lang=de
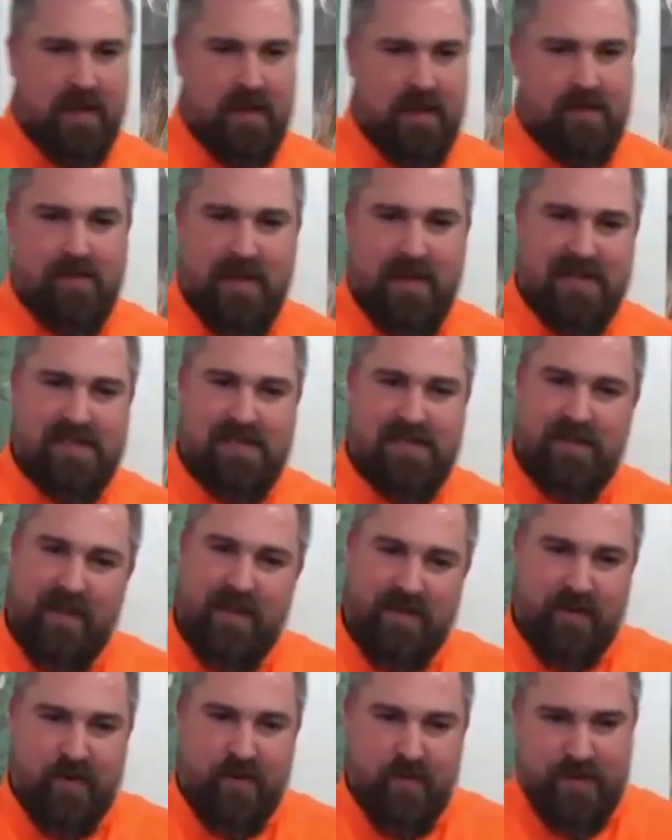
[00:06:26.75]
Machen Sie Waffe
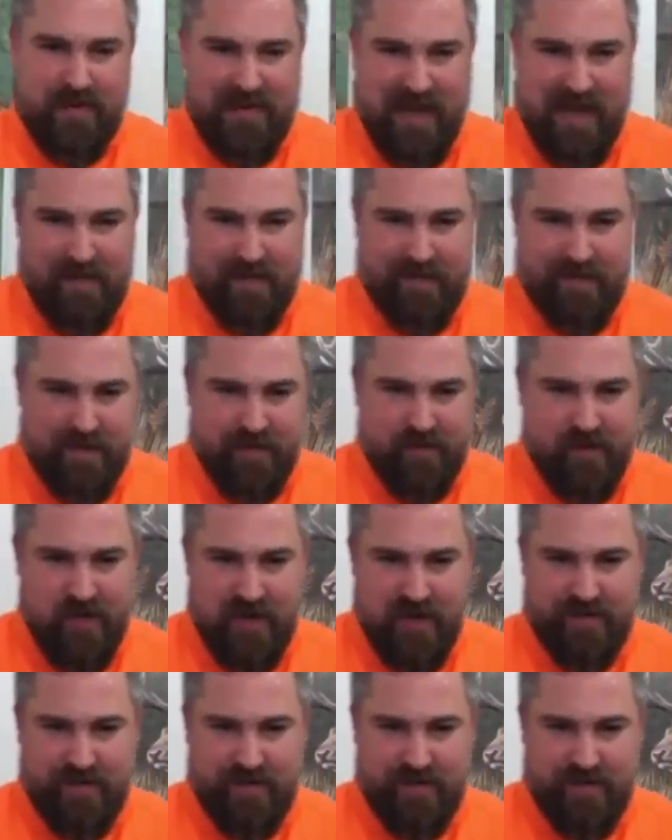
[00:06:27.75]
nun bitte einmal Waffenschrank